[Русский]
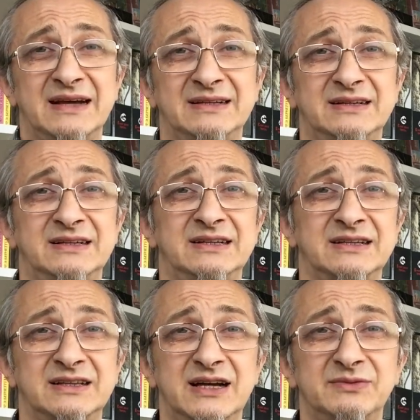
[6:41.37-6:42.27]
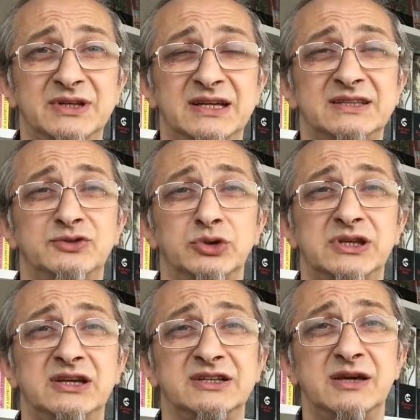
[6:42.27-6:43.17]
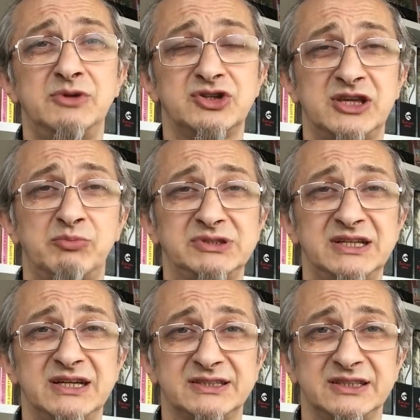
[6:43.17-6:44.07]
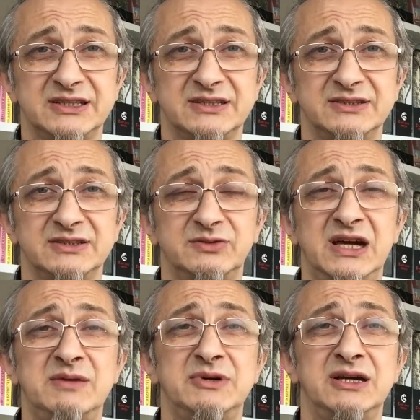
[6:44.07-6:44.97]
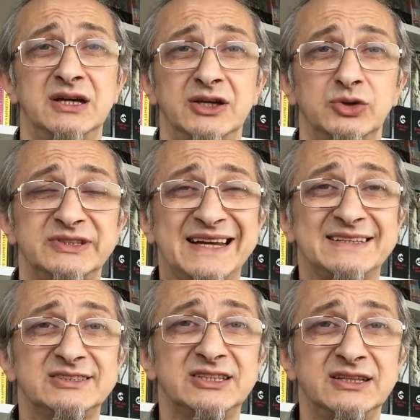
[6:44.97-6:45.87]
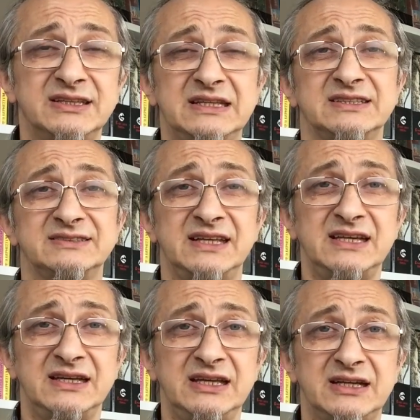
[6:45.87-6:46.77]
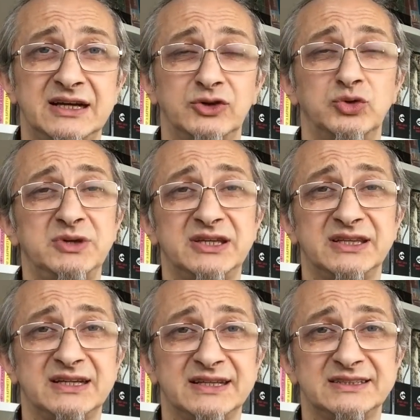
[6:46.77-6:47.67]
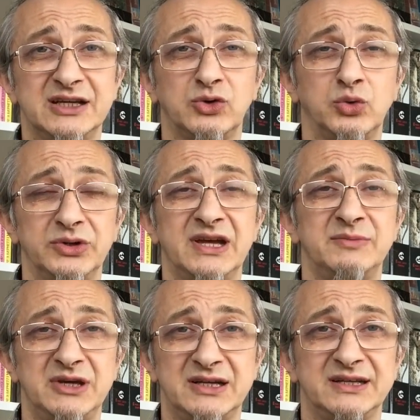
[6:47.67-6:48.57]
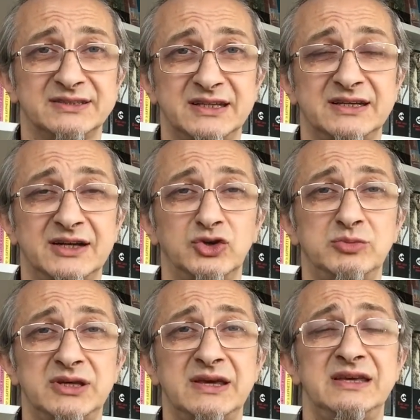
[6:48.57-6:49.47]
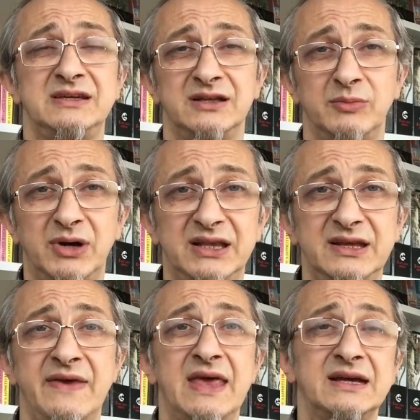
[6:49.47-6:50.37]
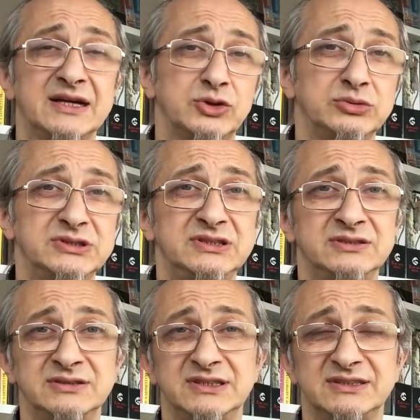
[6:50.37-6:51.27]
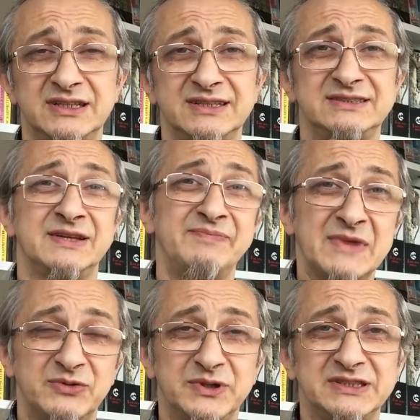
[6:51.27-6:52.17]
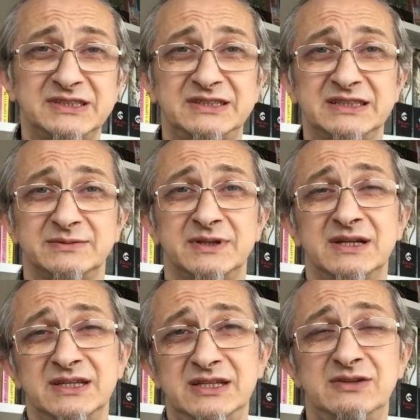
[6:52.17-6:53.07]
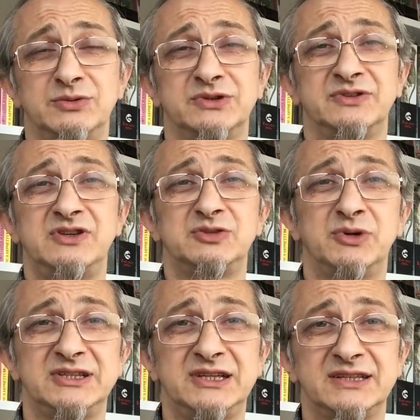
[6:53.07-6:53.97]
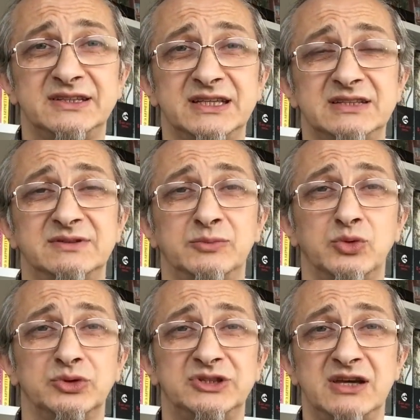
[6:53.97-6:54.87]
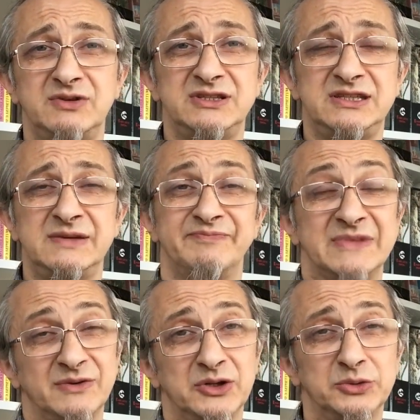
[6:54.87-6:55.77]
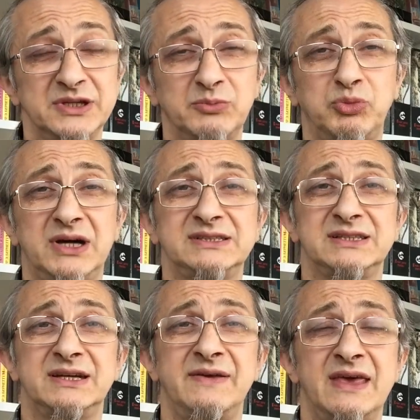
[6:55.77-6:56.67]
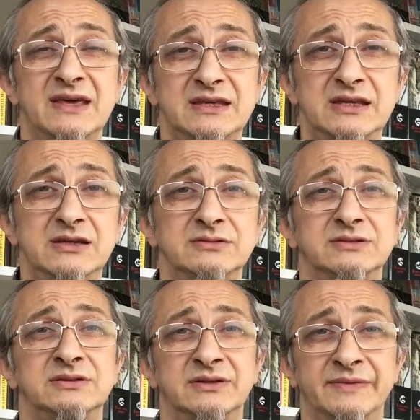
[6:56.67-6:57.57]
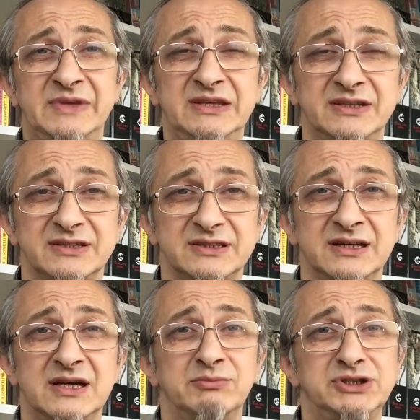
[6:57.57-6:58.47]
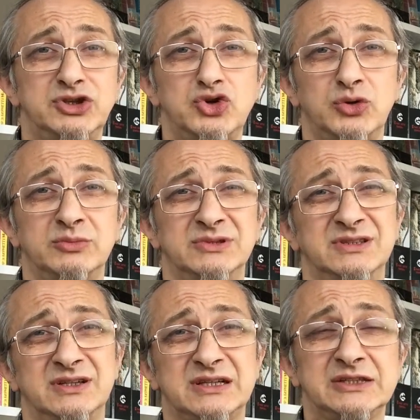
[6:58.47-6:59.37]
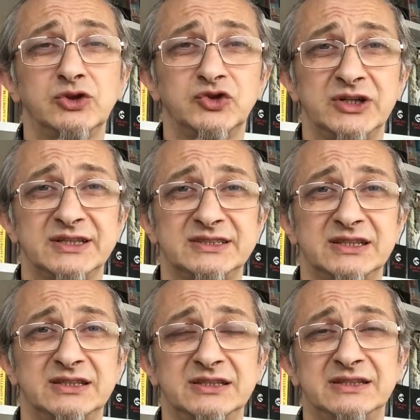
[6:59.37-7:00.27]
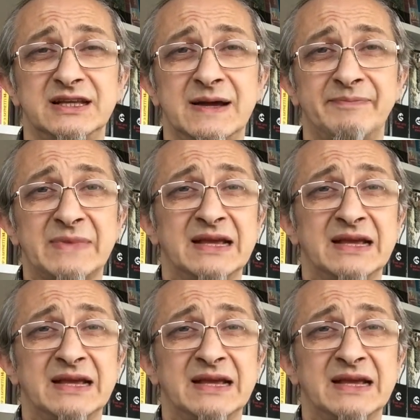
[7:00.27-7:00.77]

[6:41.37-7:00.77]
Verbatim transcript: главное это все-таки экономические проекции, так называемые, то есть оценки состояния экономики до конца года американской экономики и глобальной, которые раздаст Федрезерв. И вот в зависимости от этого могут себя вести и валютные пары, да, и э, индексы. Причем э, хорошие оценки для